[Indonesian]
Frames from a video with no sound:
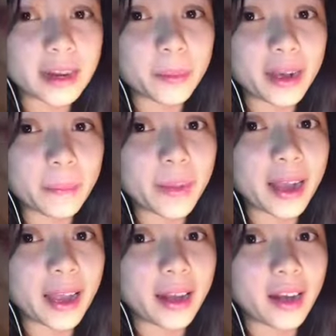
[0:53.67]
Jangan
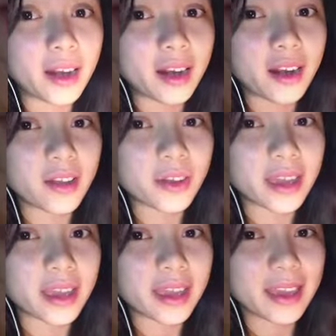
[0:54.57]
bengap oke?
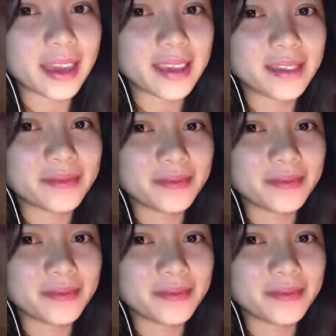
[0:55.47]
Okay?